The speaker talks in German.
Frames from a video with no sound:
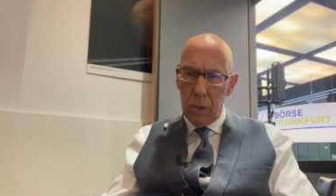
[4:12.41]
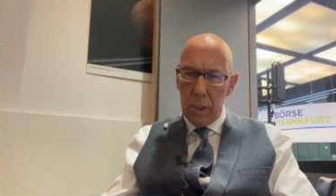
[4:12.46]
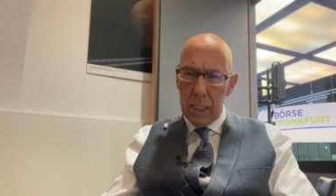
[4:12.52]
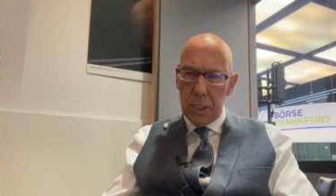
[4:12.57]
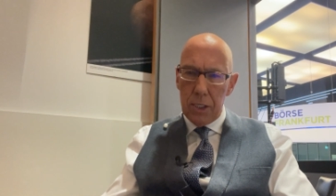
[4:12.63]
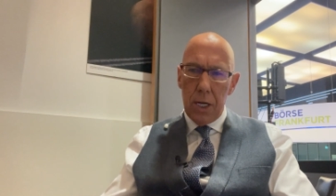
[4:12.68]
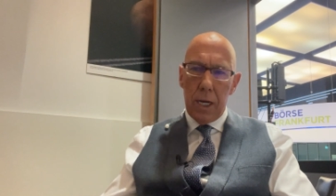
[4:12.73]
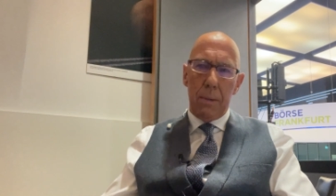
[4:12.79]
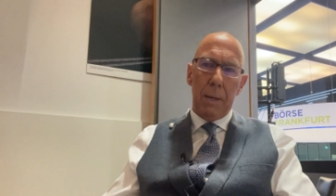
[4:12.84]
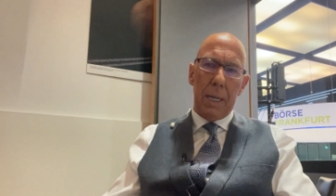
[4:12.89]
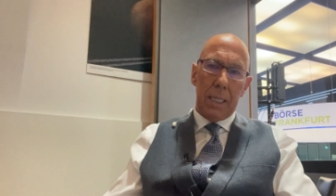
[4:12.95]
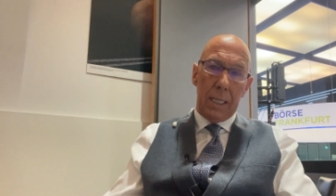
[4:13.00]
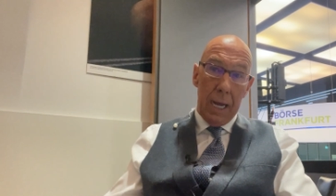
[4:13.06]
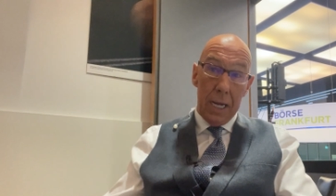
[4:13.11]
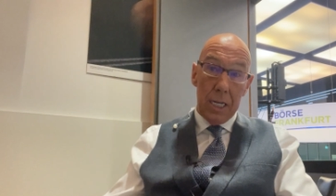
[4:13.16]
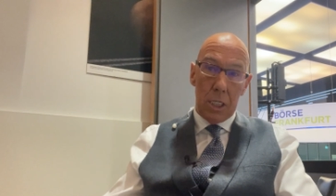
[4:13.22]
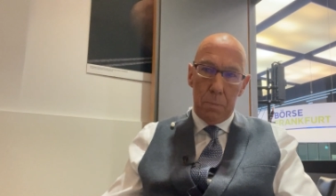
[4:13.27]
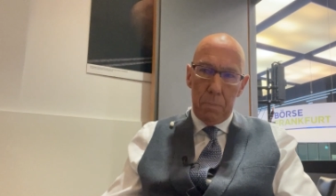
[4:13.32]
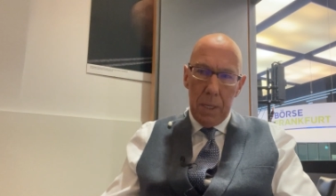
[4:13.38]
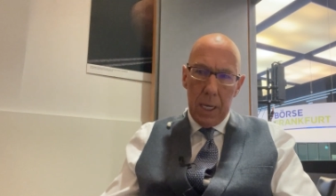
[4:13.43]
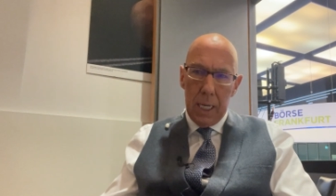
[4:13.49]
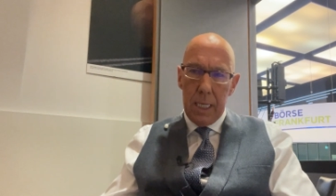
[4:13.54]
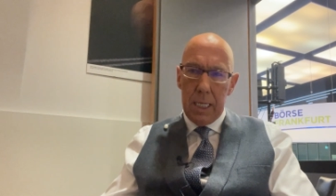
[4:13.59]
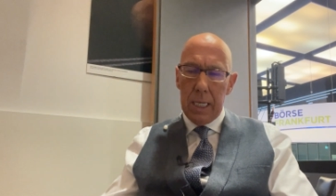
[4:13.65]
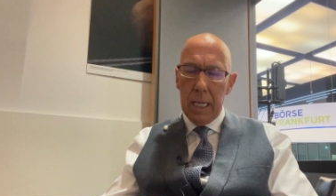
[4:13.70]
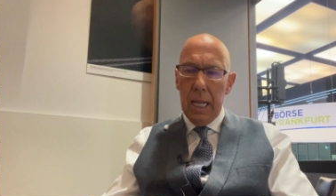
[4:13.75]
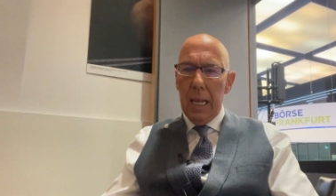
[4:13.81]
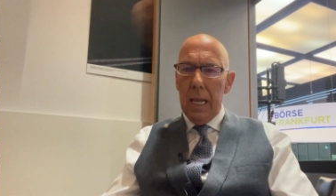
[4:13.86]
dass der
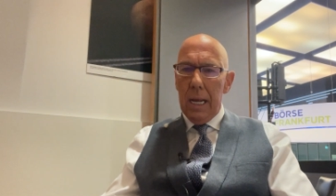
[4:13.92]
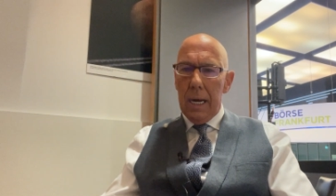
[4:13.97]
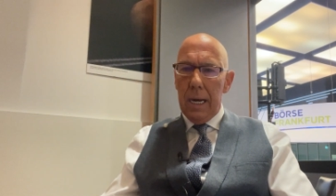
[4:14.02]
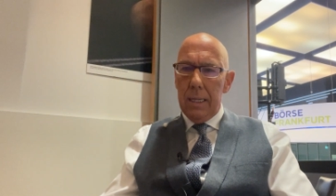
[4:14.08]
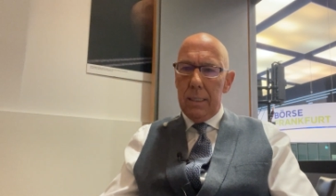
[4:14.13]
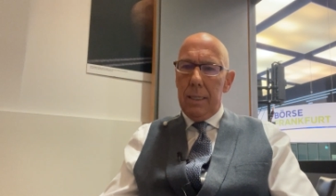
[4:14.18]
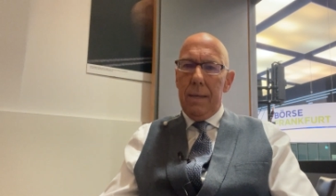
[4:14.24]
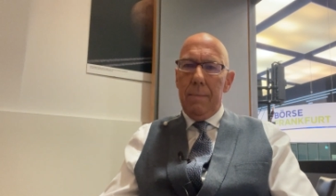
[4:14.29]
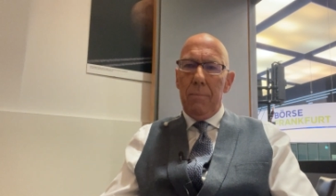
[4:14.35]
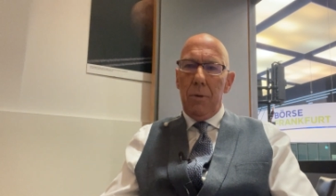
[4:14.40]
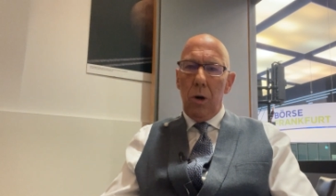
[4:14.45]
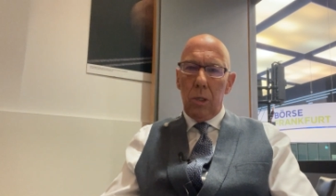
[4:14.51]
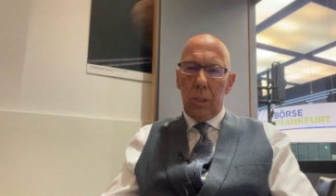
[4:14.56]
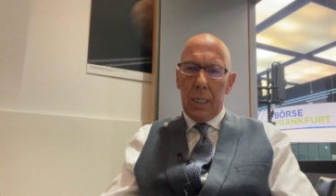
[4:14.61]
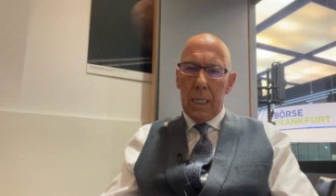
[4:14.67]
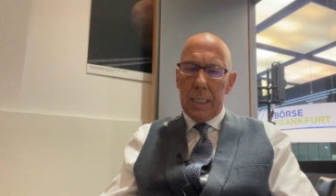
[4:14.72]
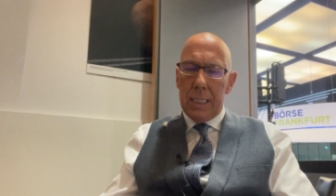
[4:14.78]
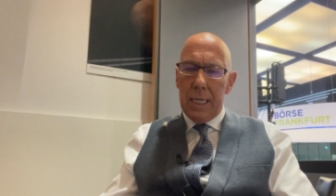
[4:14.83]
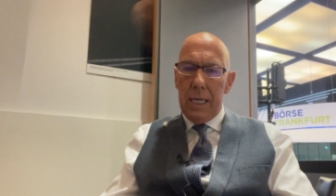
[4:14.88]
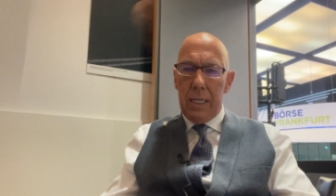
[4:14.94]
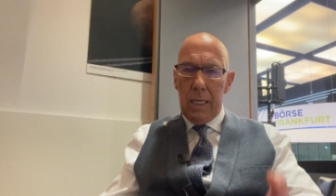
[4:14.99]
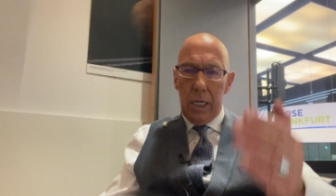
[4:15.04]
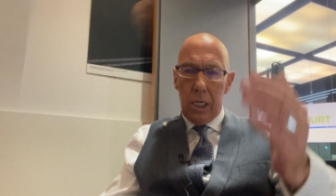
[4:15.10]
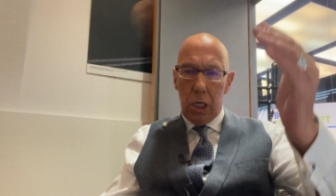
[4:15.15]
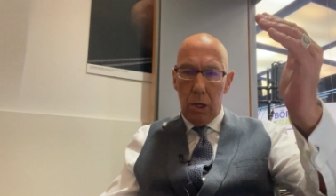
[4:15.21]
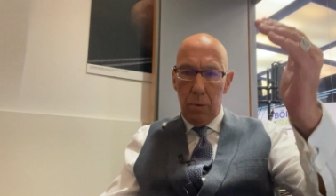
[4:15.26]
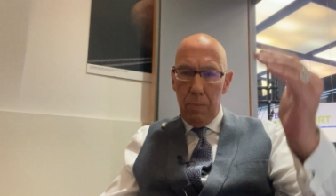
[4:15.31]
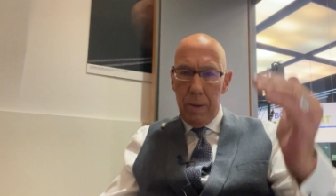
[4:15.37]
Quartalsbericht halt eben auch
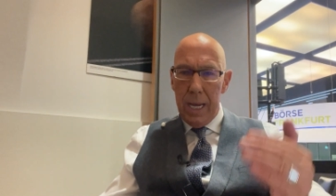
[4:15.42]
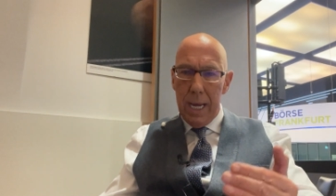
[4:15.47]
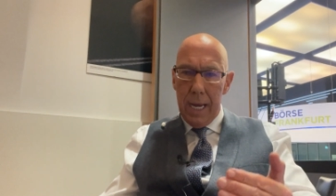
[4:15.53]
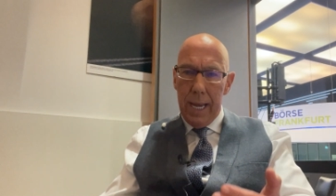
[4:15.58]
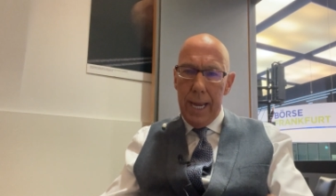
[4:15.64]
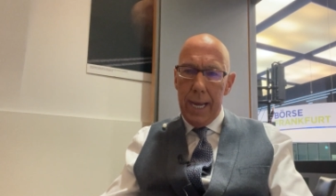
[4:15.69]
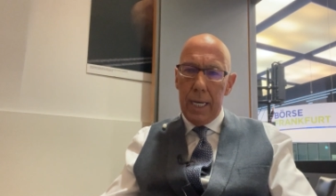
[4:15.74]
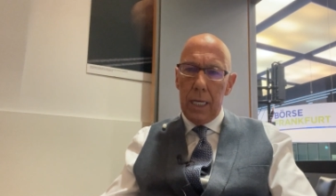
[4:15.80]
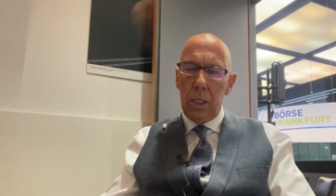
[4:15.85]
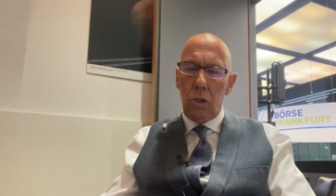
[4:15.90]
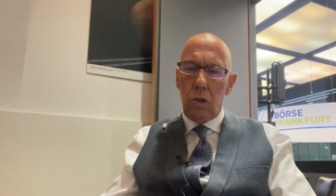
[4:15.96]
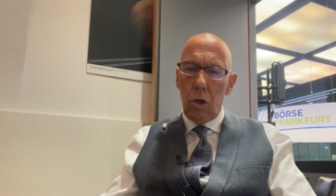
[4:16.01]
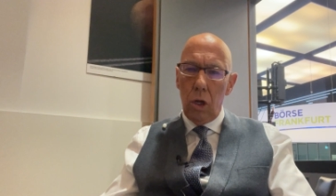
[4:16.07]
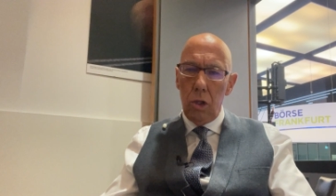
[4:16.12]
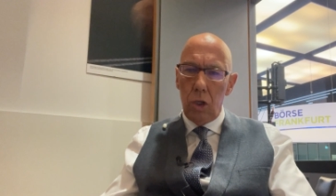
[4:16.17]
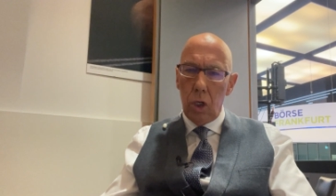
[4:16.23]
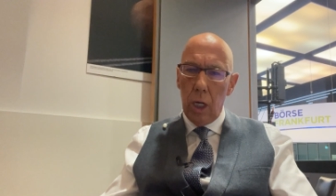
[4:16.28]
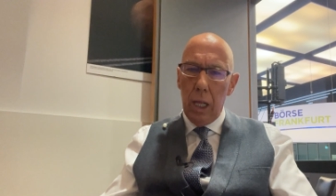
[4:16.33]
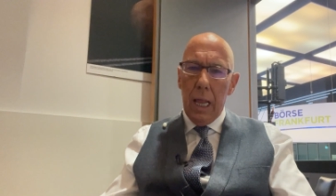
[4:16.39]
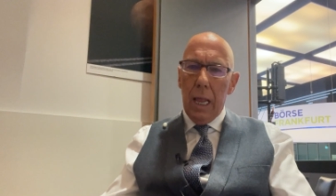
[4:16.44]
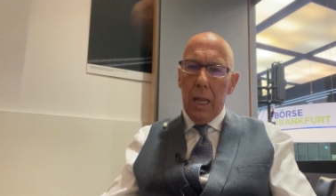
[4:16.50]
tatsächlich quer hängen könnte